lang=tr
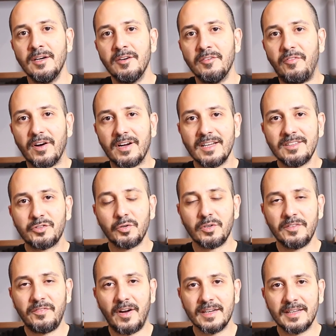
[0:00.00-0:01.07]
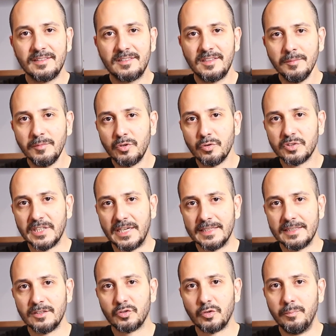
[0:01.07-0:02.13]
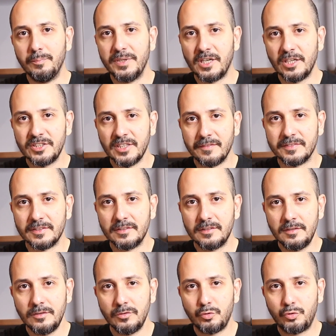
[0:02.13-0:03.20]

Fakat sonra fark ettim ki özellikle son birkaç haftadır